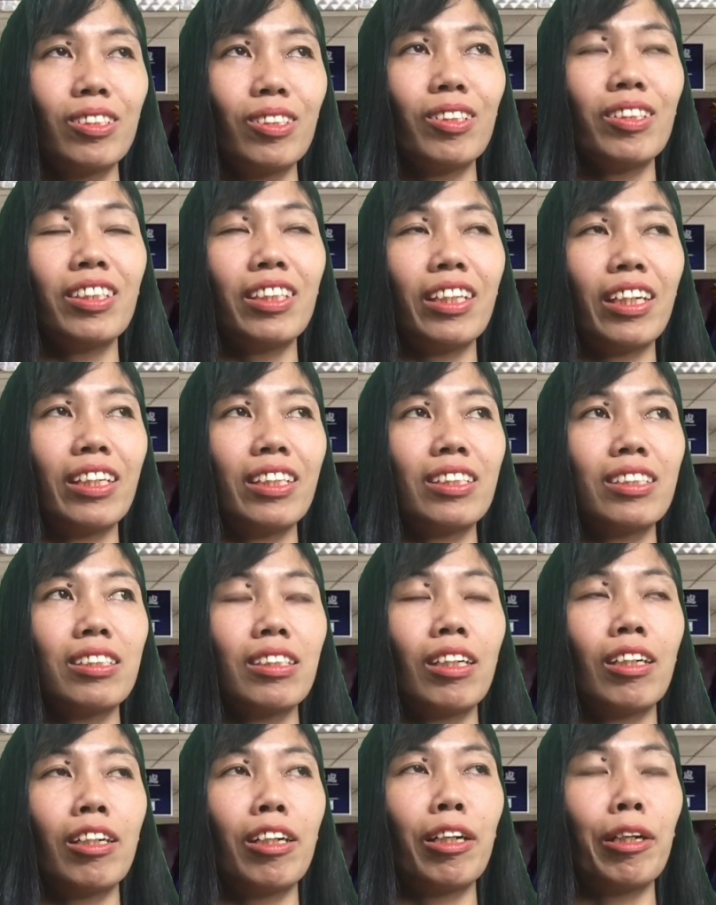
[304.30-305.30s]
so yun
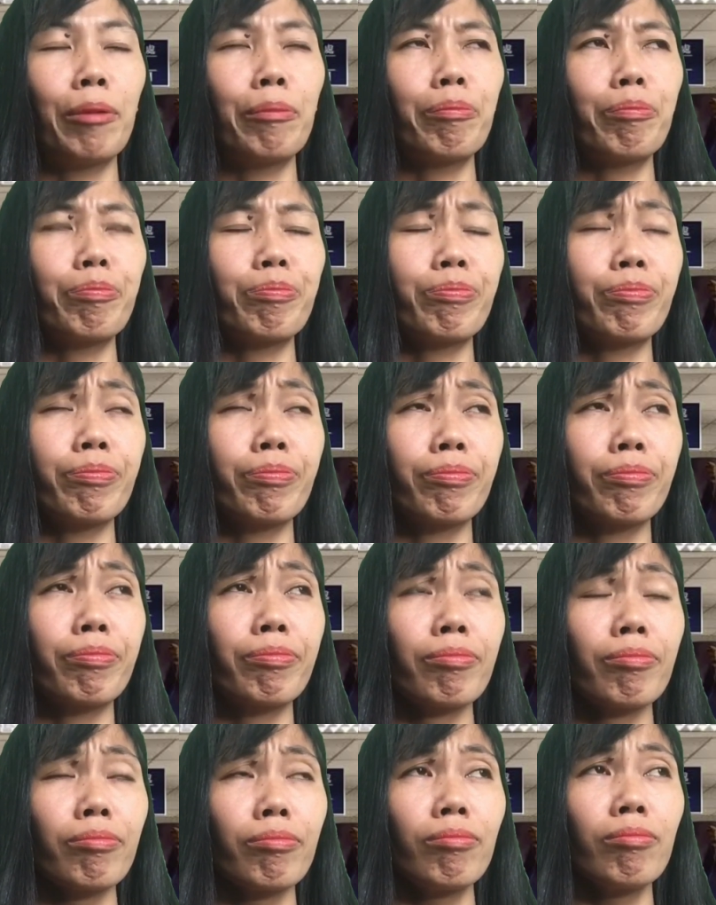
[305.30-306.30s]
guys, um,
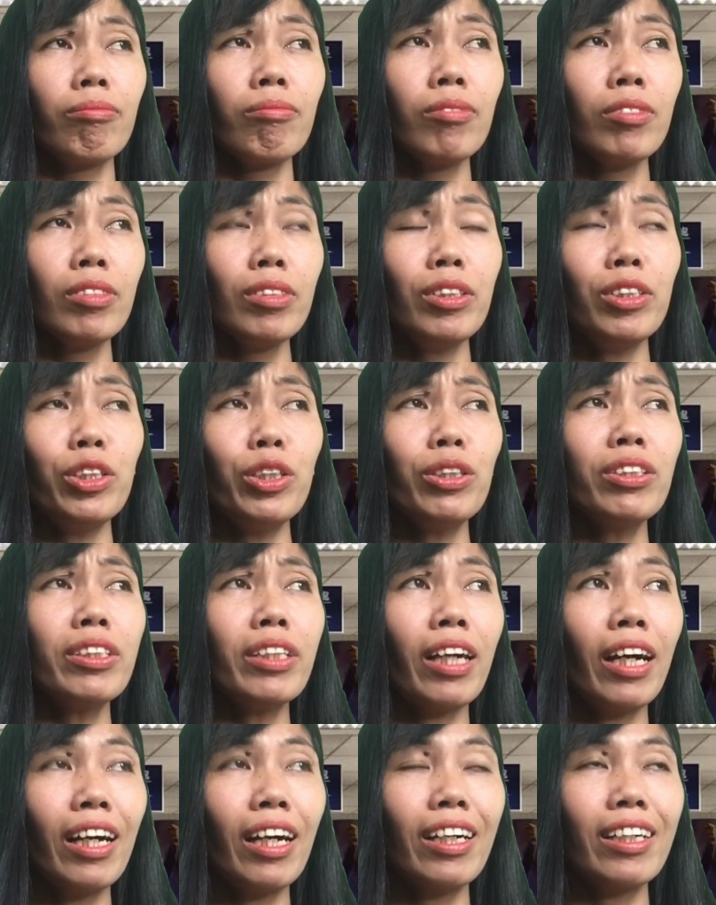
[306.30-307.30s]
yun
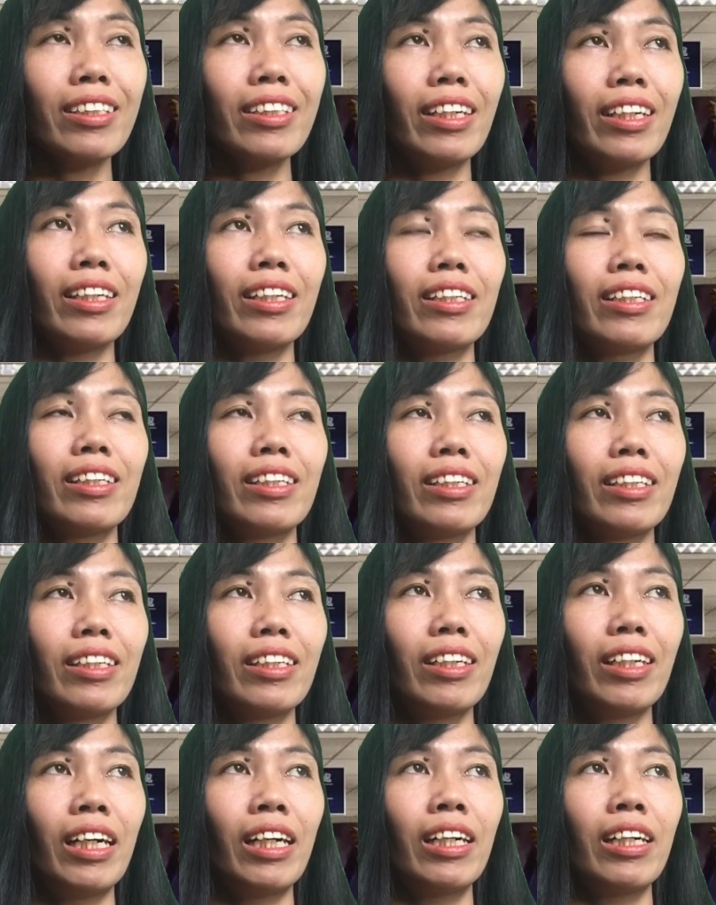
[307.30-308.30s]
nga ang na,
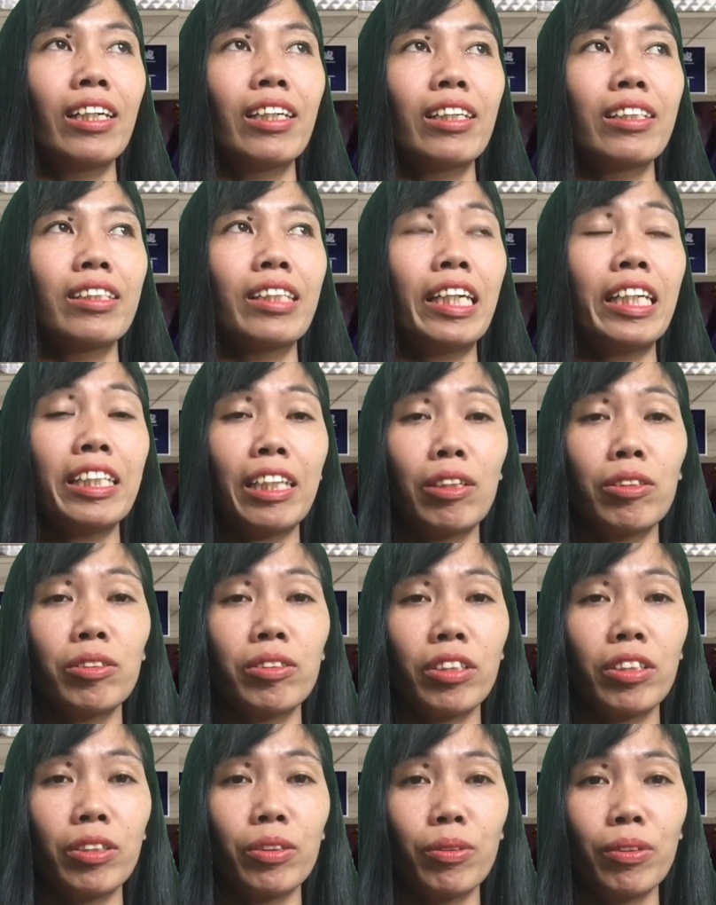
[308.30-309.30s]
ang
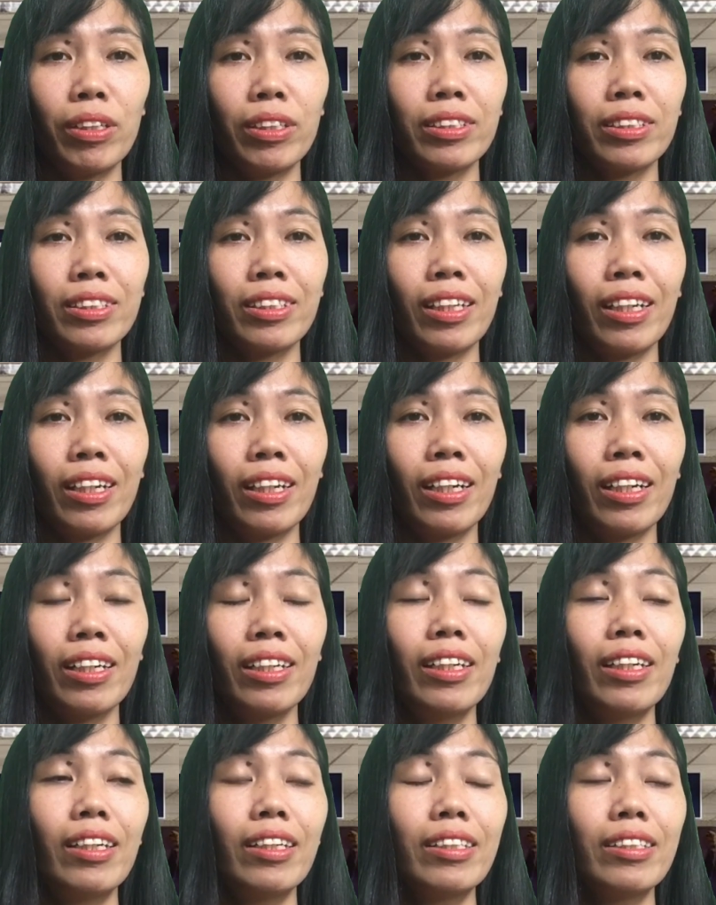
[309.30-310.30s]
na-encounter ko lang
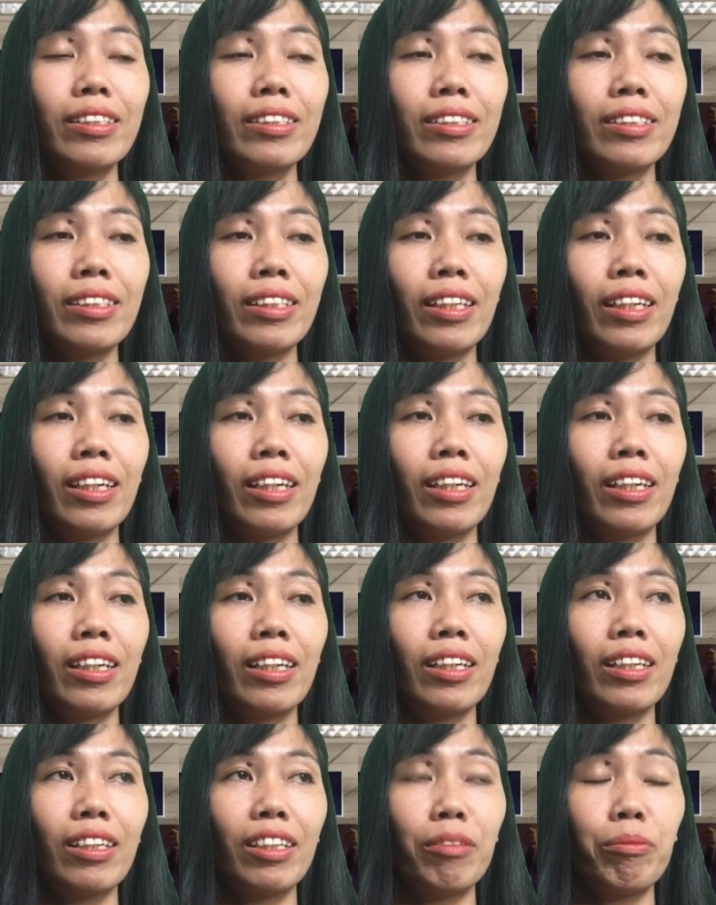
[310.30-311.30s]
sa
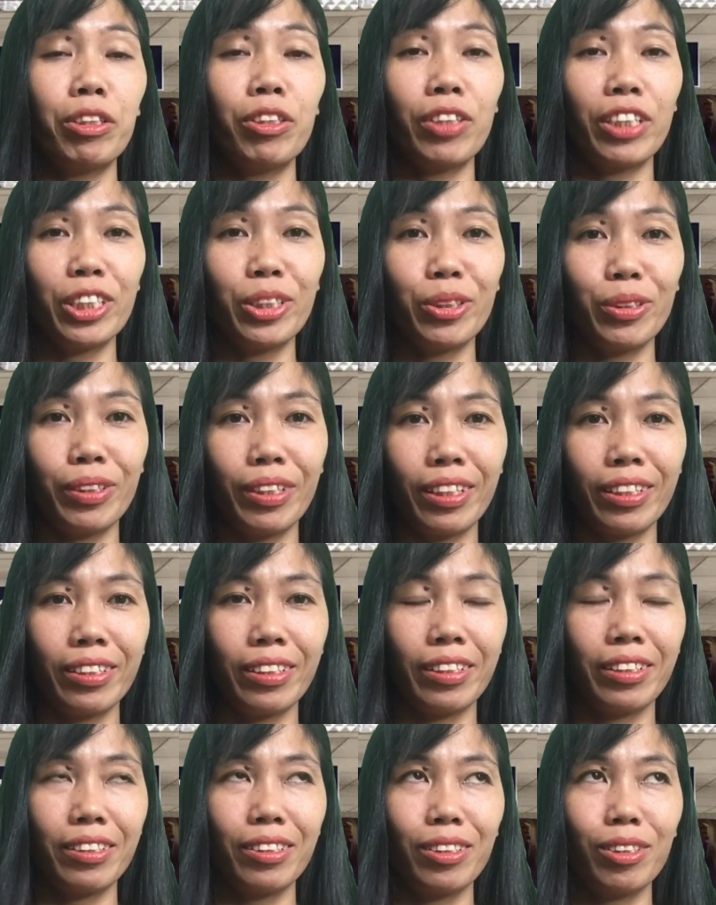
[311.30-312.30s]
sa immigration
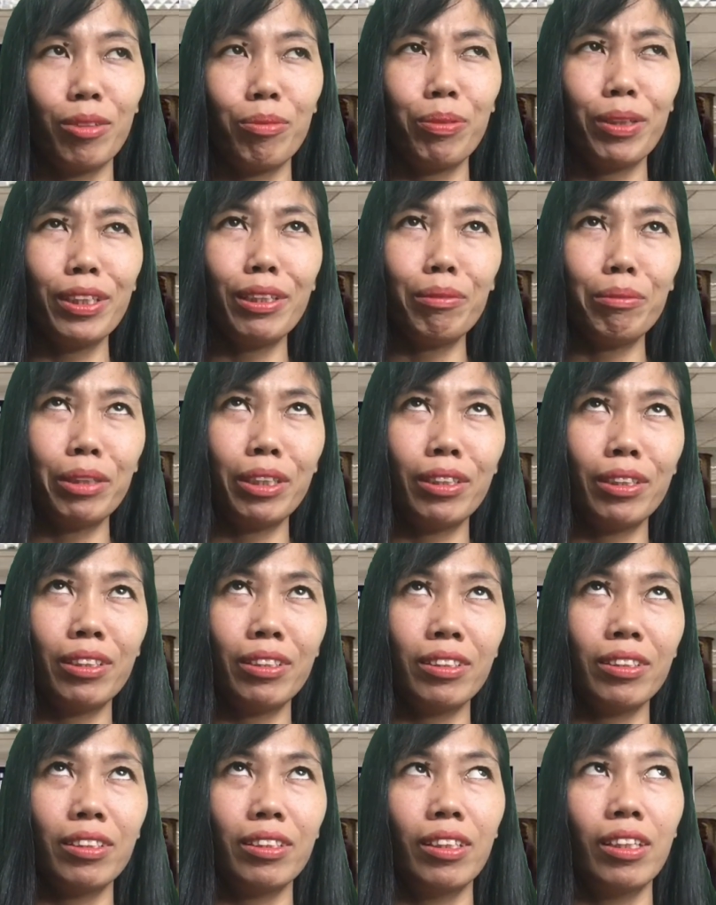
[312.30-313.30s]
natin. So far
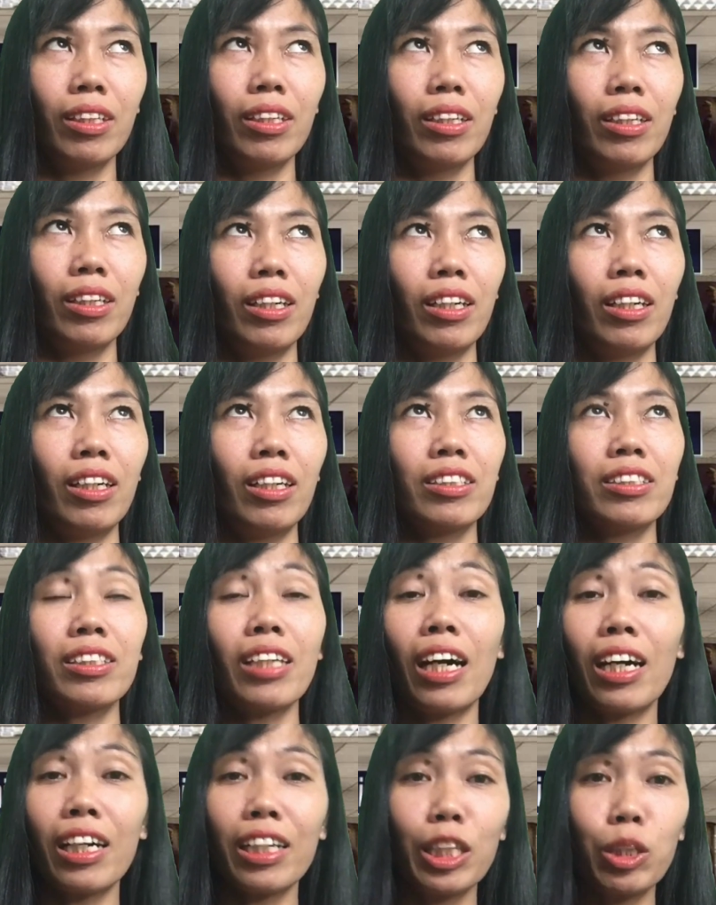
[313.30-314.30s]
naman, uh,
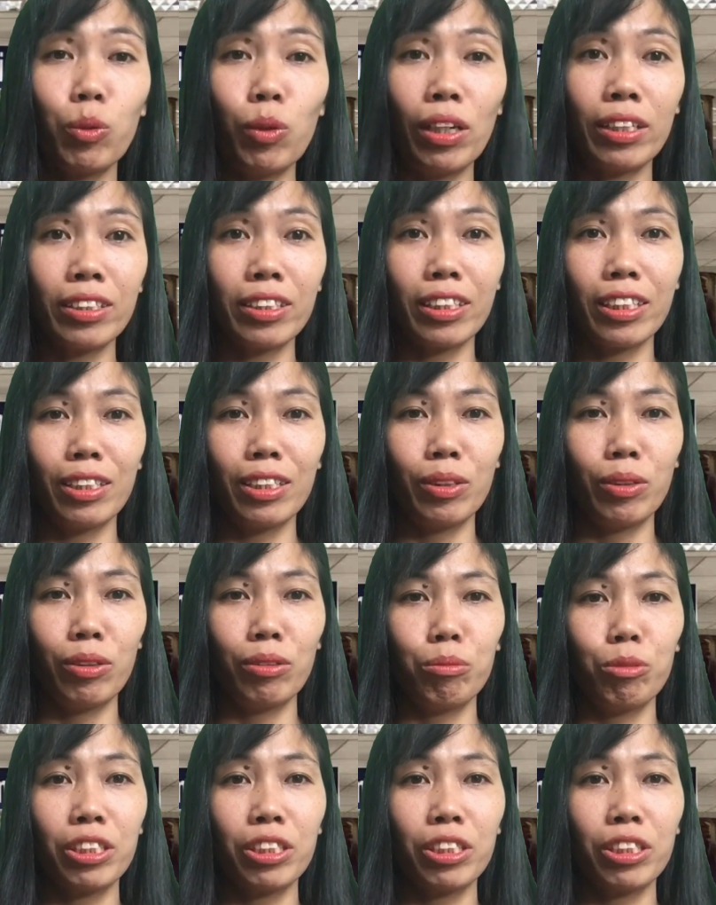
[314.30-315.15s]
sa akin walang tanong.